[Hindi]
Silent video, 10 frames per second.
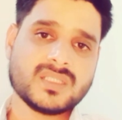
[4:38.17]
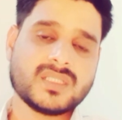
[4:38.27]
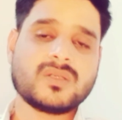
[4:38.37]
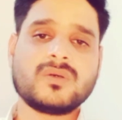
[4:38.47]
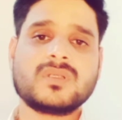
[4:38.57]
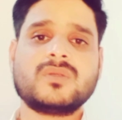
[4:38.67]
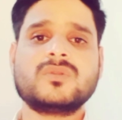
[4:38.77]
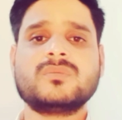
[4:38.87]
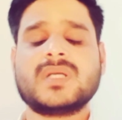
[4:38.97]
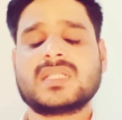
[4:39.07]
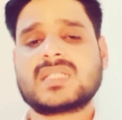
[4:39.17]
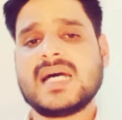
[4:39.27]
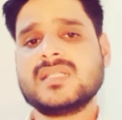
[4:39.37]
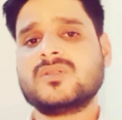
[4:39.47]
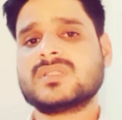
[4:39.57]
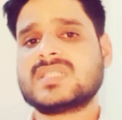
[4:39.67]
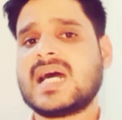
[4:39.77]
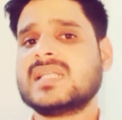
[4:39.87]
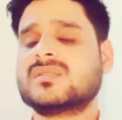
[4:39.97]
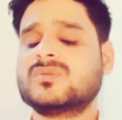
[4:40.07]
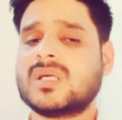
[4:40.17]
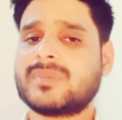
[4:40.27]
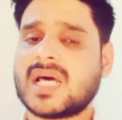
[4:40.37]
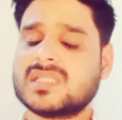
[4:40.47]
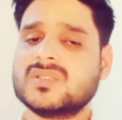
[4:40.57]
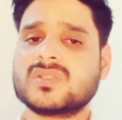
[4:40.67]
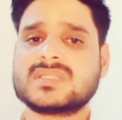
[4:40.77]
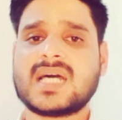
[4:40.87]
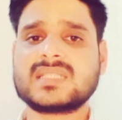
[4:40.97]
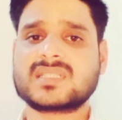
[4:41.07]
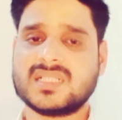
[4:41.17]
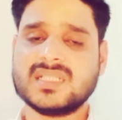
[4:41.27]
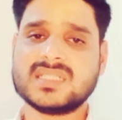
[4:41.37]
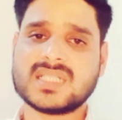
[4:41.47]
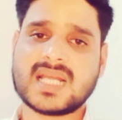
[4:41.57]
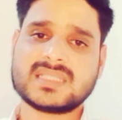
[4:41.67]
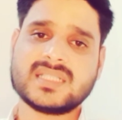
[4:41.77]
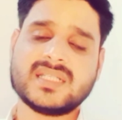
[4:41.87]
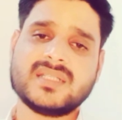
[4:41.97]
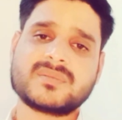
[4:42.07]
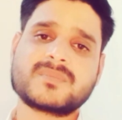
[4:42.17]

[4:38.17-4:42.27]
ये लोग उन बलात्कारियों के साथ उन अपराधियों के साथ खड़े नजर आते हैं